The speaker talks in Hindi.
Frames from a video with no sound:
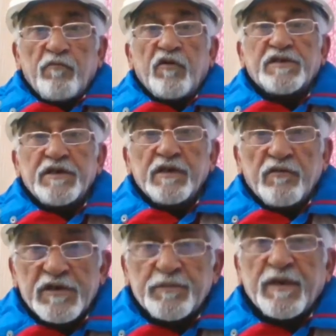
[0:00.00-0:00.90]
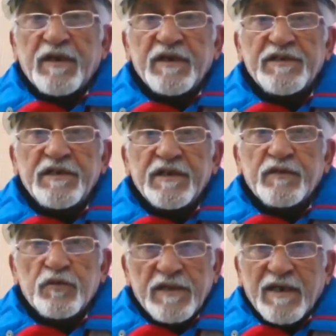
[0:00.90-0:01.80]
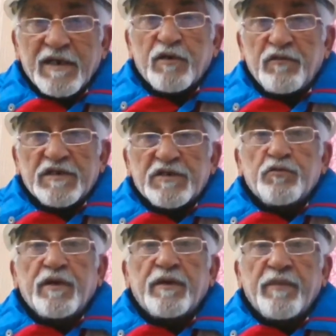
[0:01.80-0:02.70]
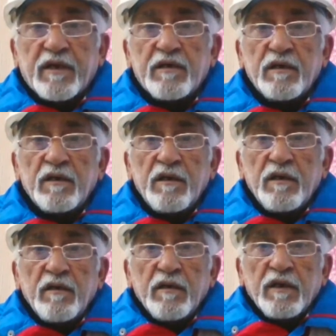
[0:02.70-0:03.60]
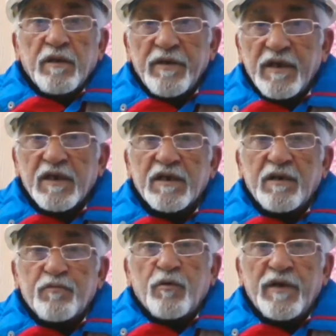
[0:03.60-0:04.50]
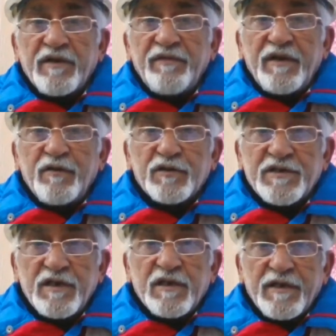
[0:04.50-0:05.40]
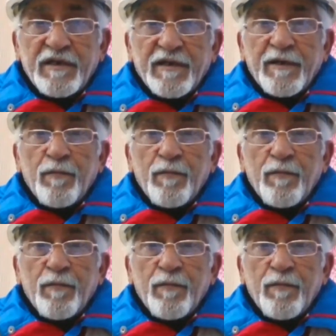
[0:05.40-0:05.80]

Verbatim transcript: वॉचिंग आवर्स बढ़ने चाहिए तो दैट रिक्वेस्ट यू कैन मेक कि भाई अगर आपको हमारी वीडियो अच्छी लगी है